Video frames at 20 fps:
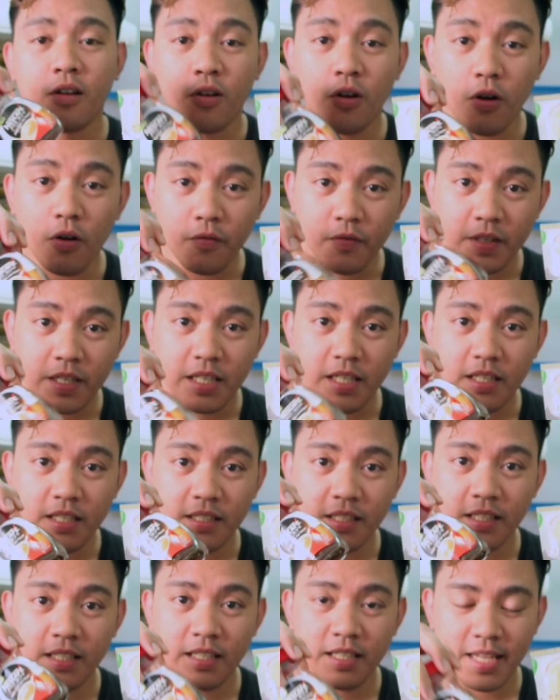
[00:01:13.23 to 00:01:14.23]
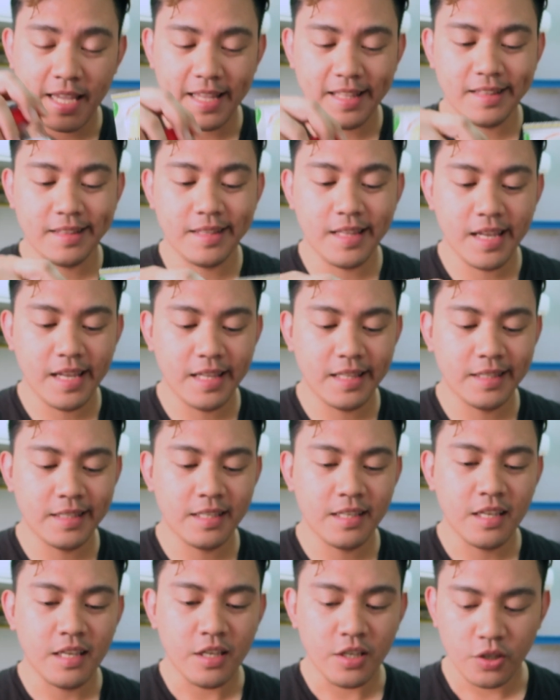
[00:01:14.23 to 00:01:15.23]
coffee, and
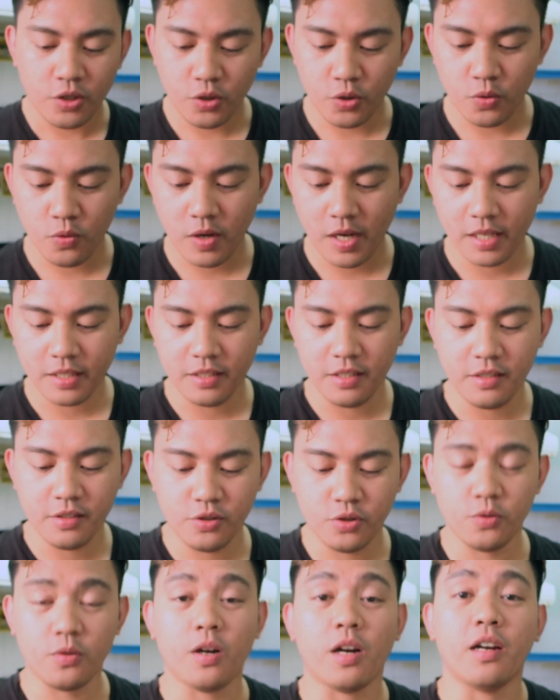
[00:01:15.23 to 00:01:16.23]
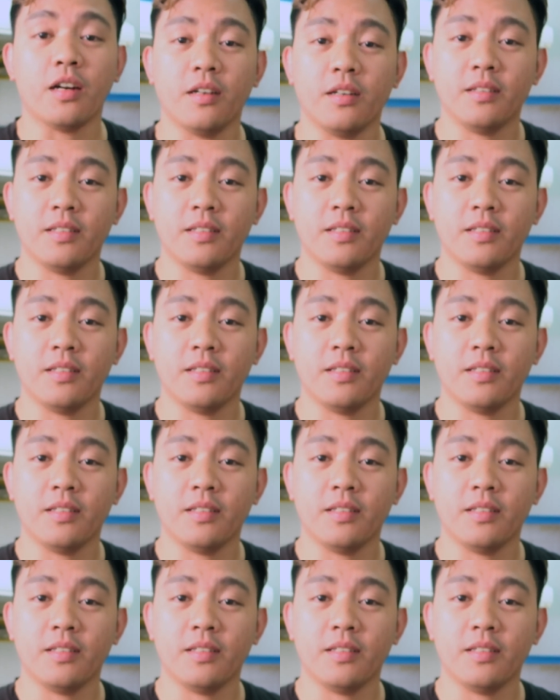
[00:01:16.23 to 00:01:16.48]
then yung ating sugar.